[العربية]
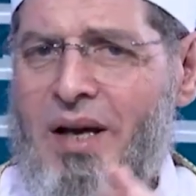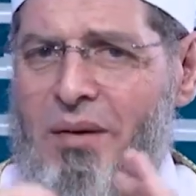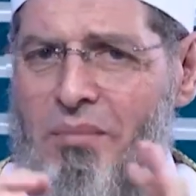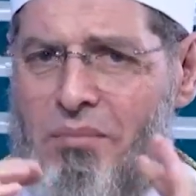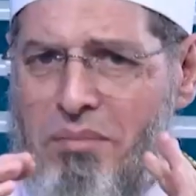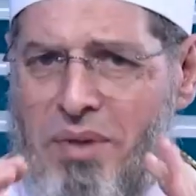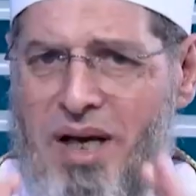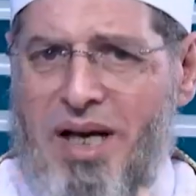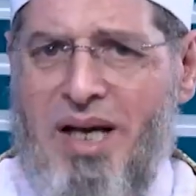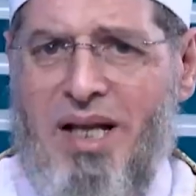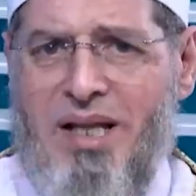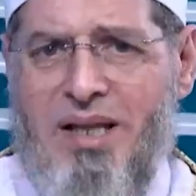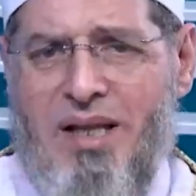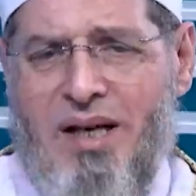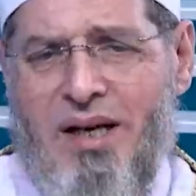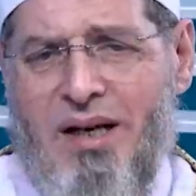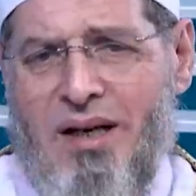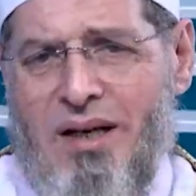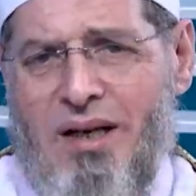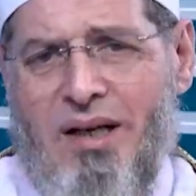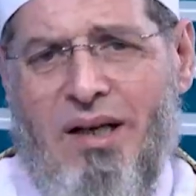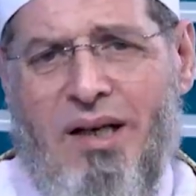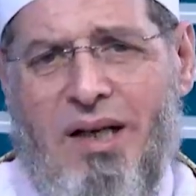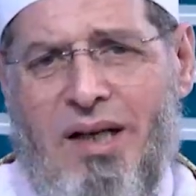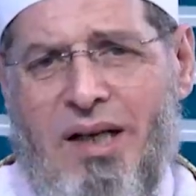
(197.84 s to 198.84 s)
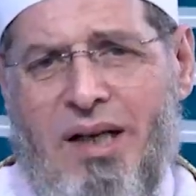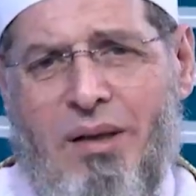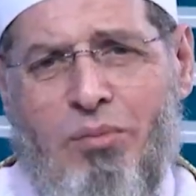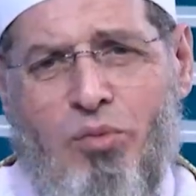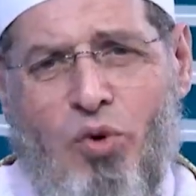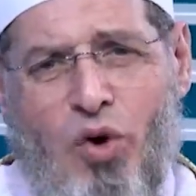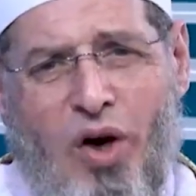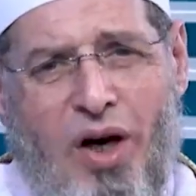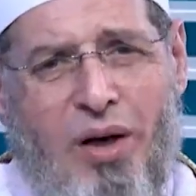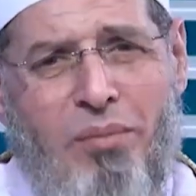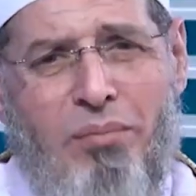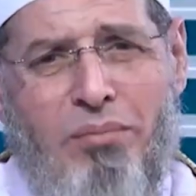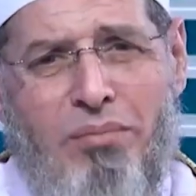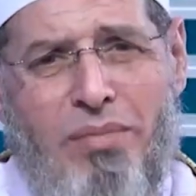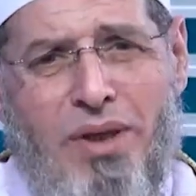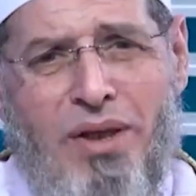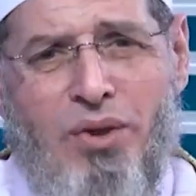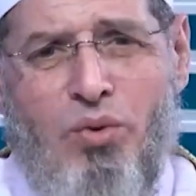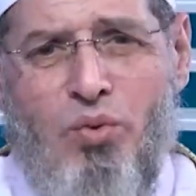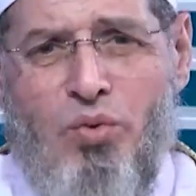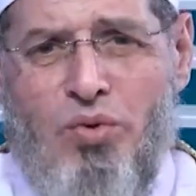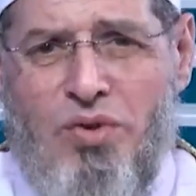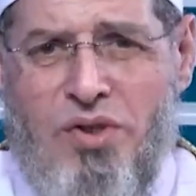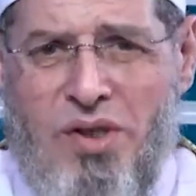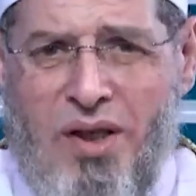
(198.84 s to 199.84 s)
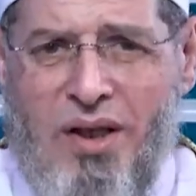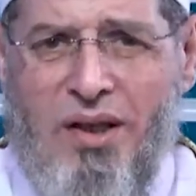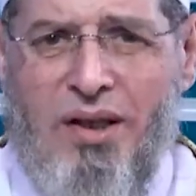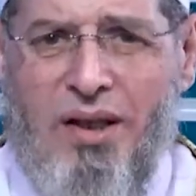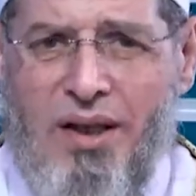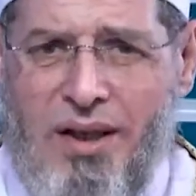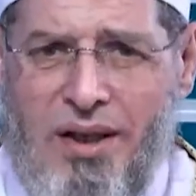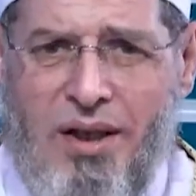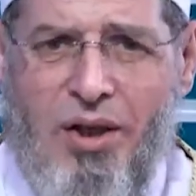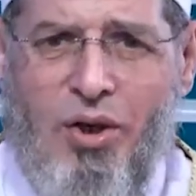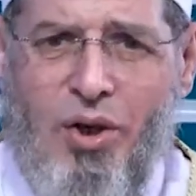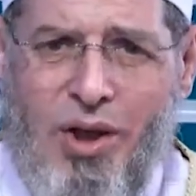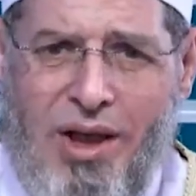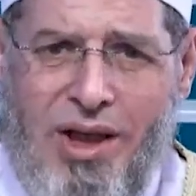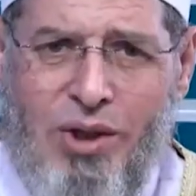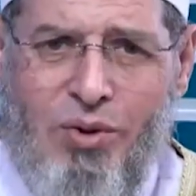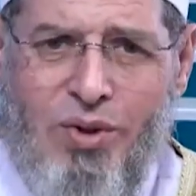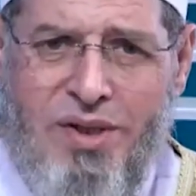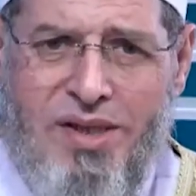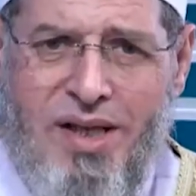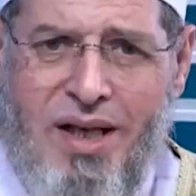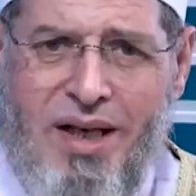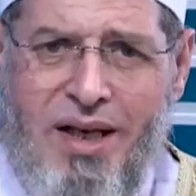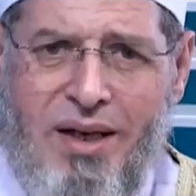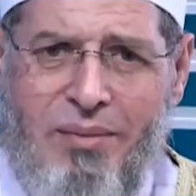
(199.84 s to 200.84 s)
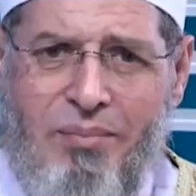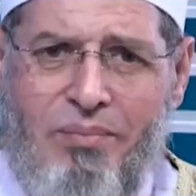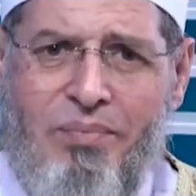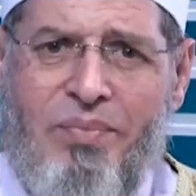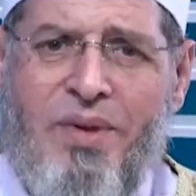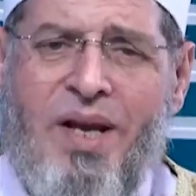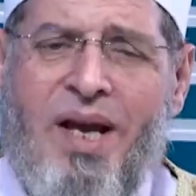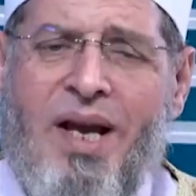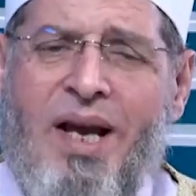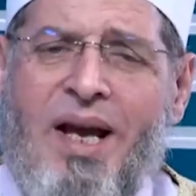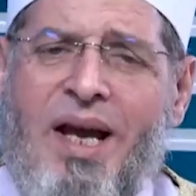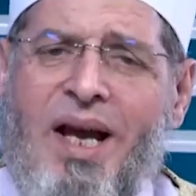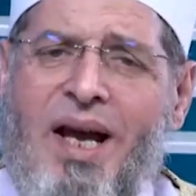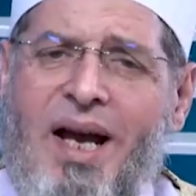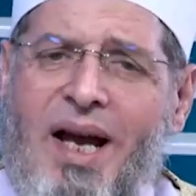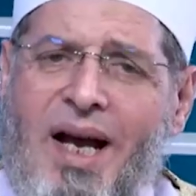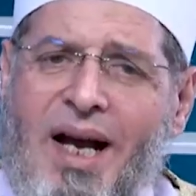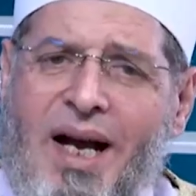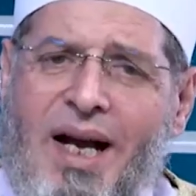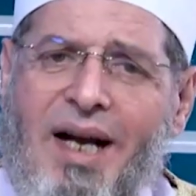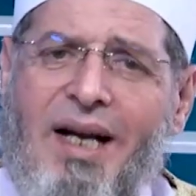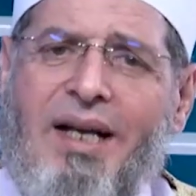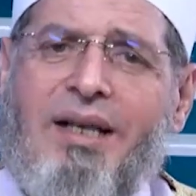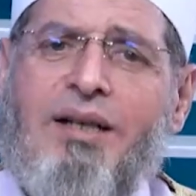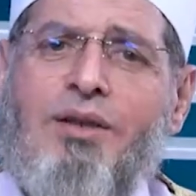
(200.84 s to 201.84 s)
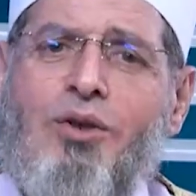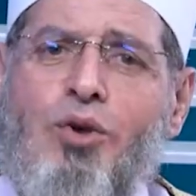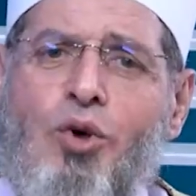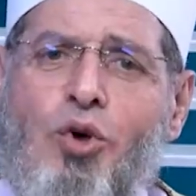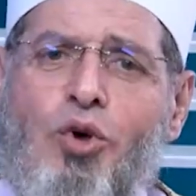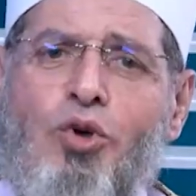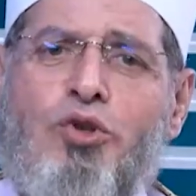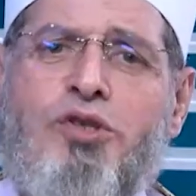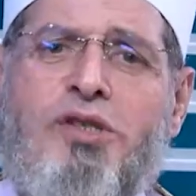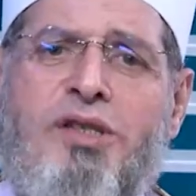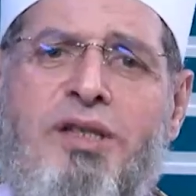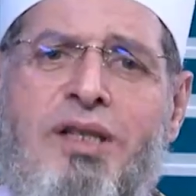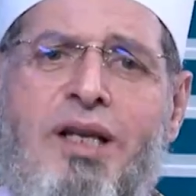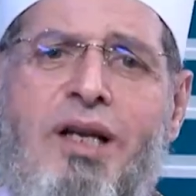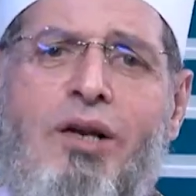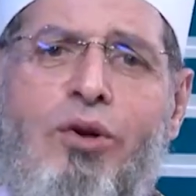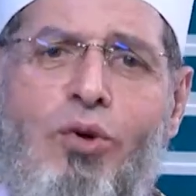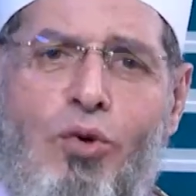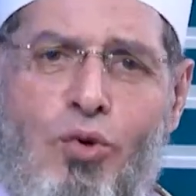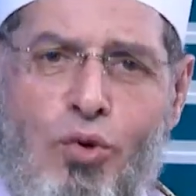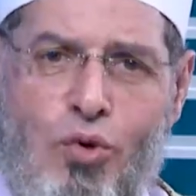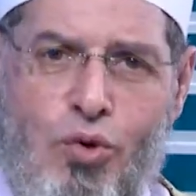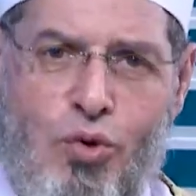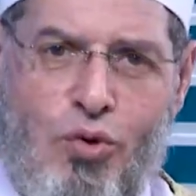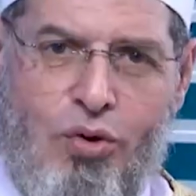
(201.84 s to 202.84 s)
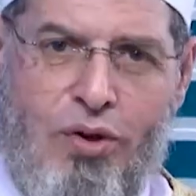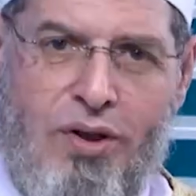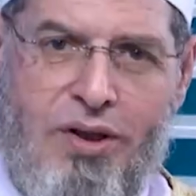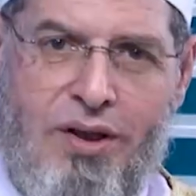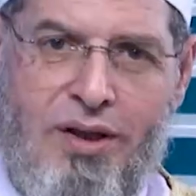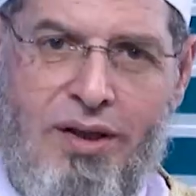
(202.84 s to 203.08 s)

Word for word: ماذا قال محمد صلى الله عليه وسلم عن حسن الخلق